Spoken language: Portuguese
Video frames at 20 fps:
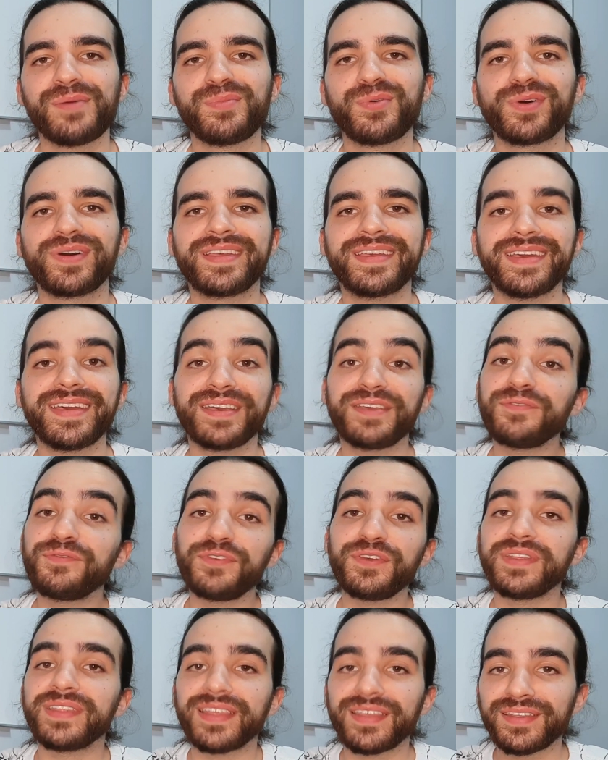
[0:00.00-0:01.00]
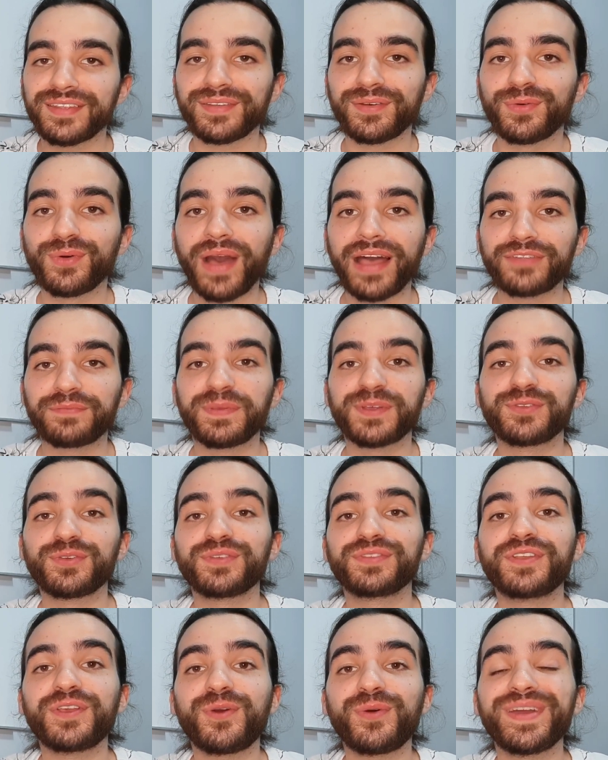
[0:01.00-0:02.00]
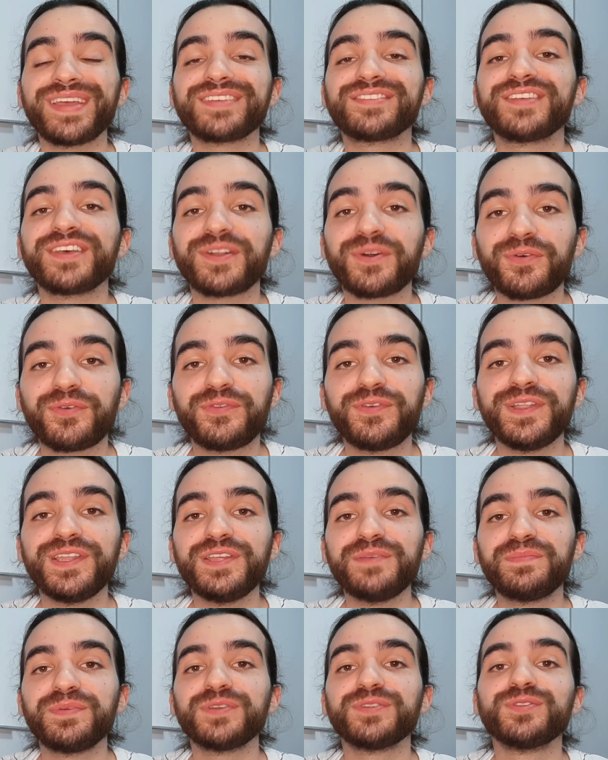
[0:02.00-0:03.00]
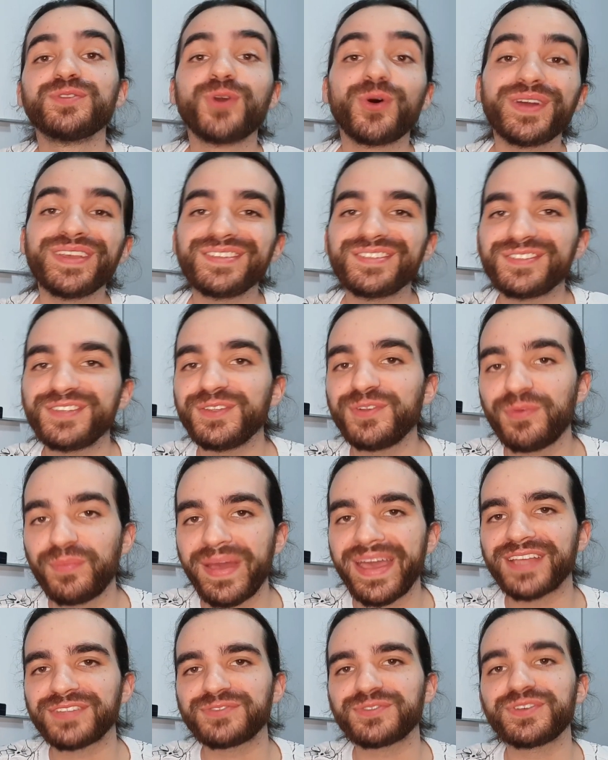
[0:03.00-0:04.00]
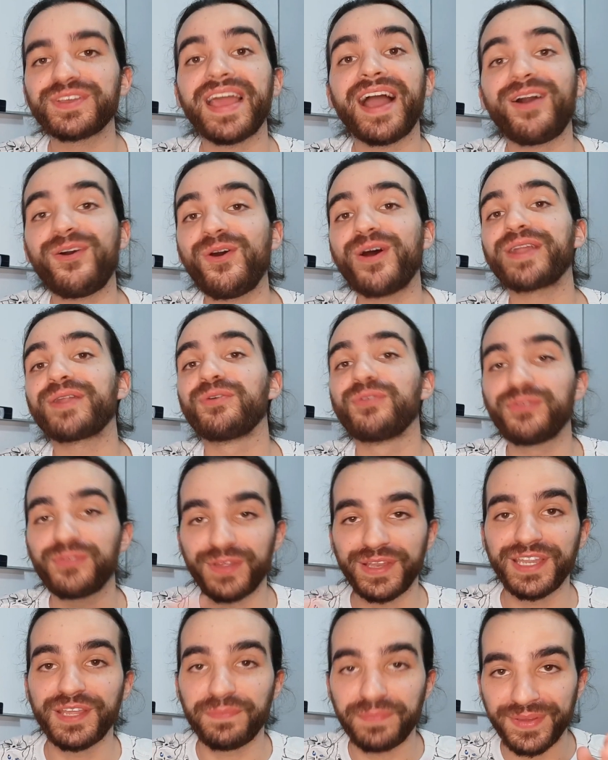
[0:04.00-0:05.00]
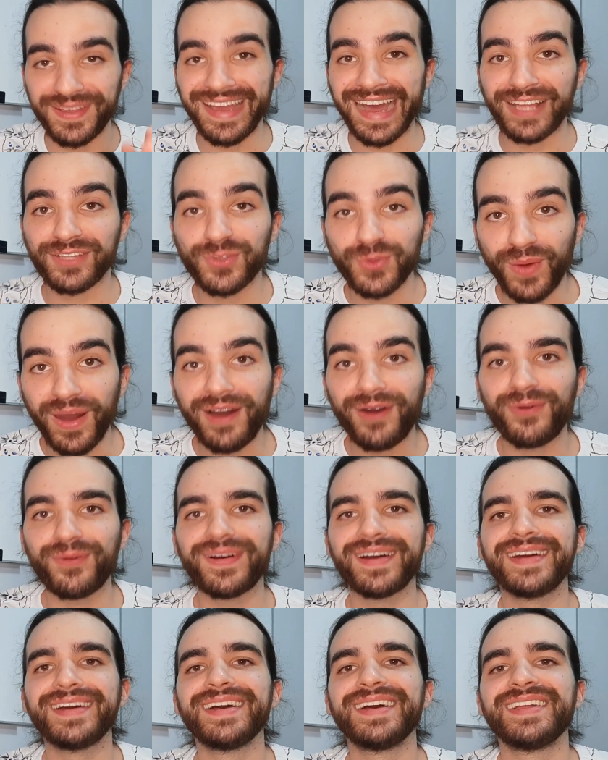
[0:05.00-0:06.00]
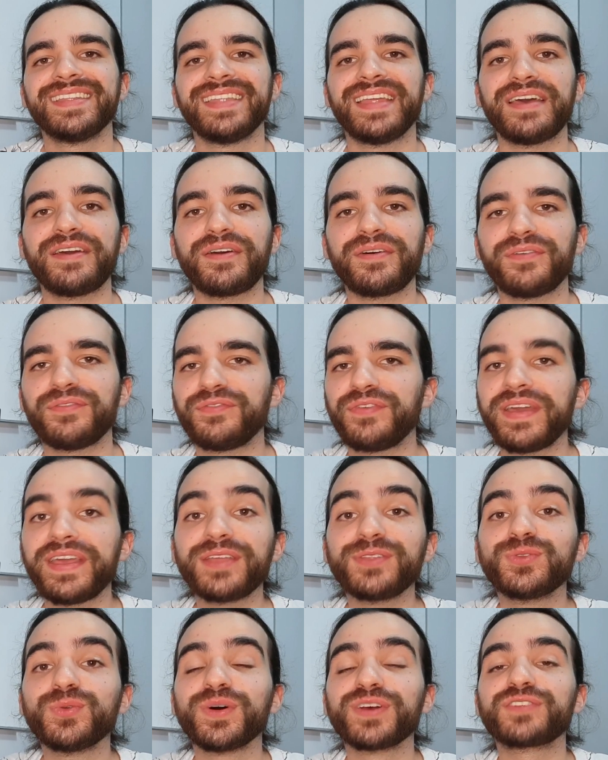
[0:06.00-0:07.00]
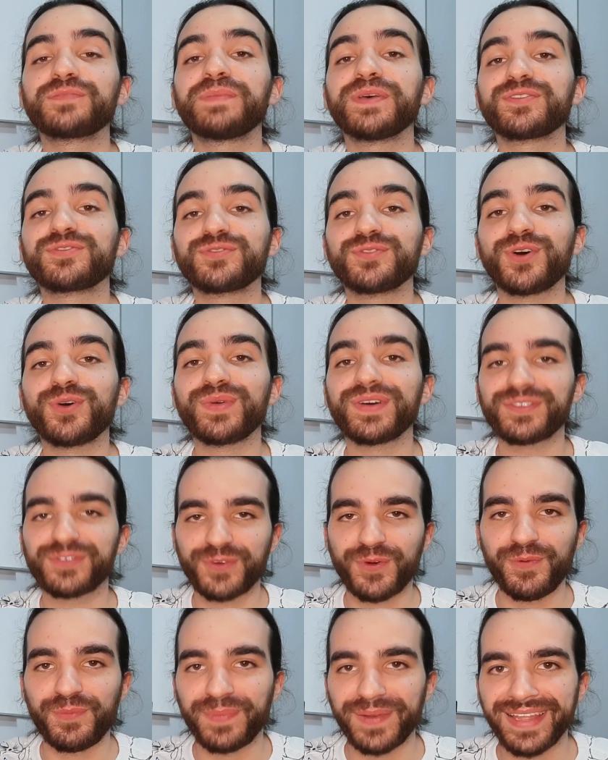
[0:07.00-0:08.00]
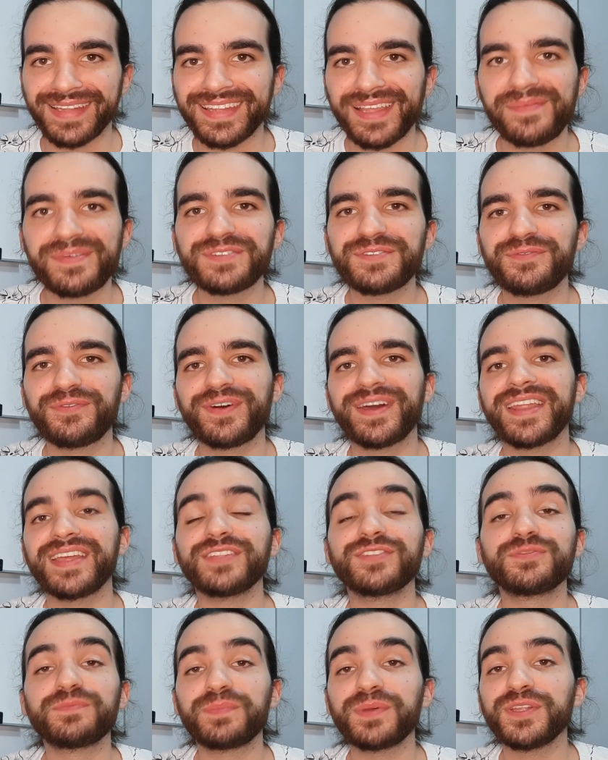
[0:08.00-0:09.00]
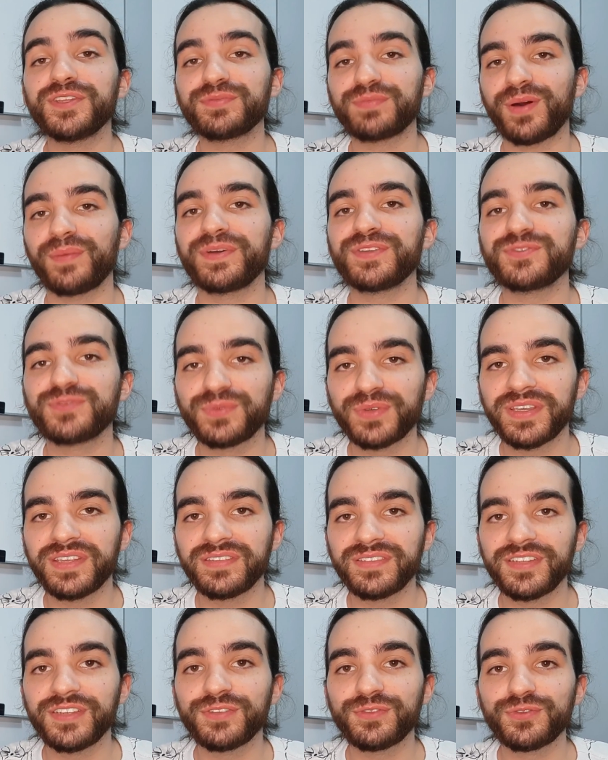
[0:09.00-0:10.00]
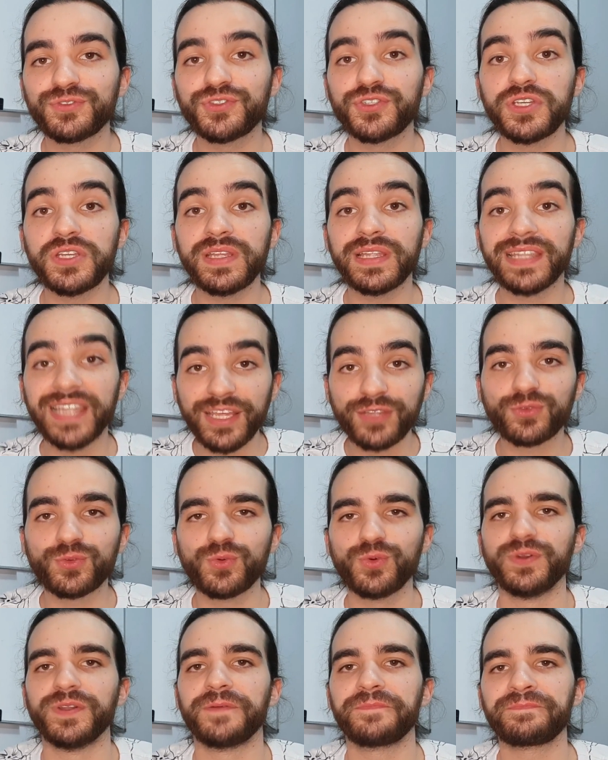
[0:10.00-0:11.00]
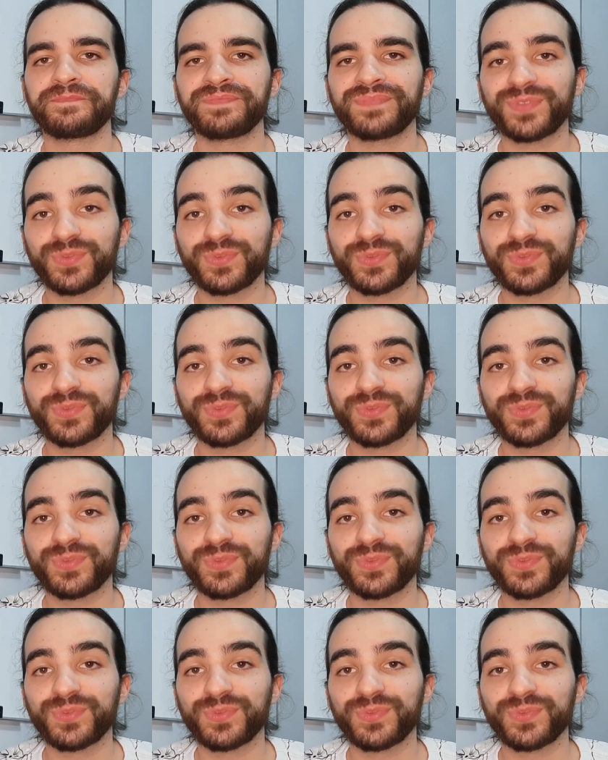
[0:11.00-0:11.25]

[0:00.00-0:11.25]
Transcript: Porque, enfim, né, as pessoas que conheceram o Felipe do ensino médio e agora o Felipe atual, né, veem duas pessoas completamente diferentes, principalmente no quesito de leitura.